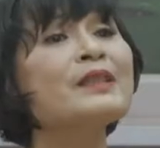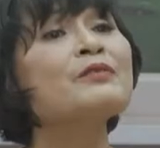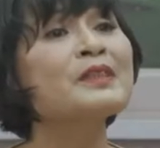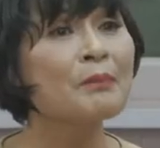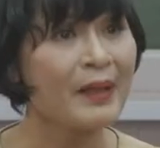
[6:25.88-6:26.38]

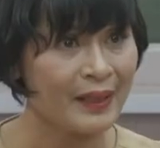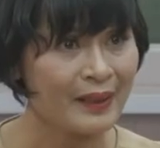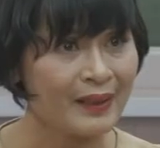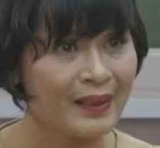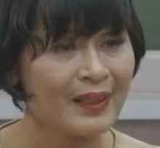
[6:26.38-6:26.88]
trong sữa mẹ.
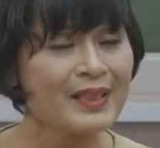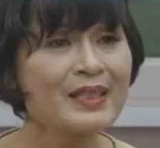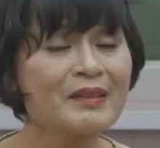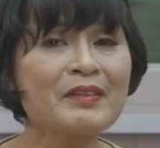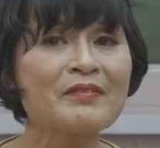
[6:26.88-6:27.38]
Thế
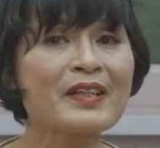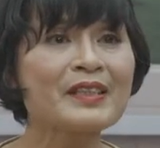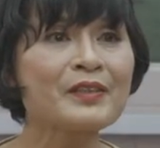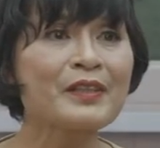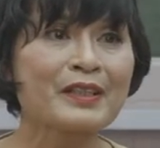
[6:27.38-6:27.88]
chính vì vậy
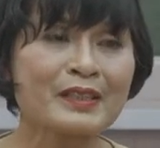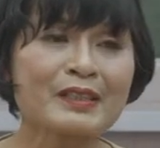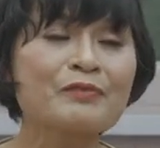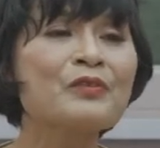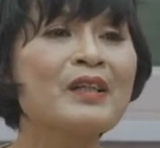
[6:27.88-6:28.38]
cho nên là
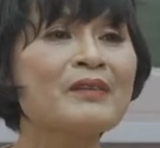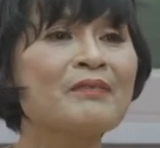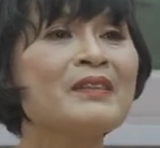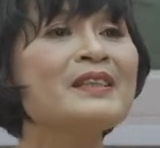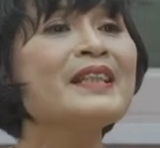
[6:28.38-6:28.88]
rất phù hợp
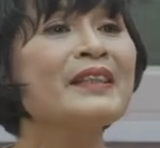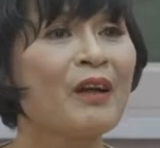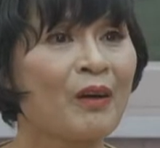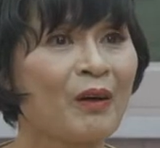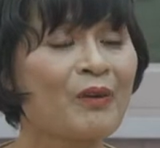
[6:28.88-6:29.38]
với trẻ
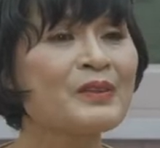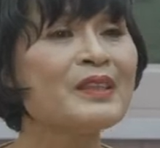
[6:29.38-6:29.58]
nhỏ cũng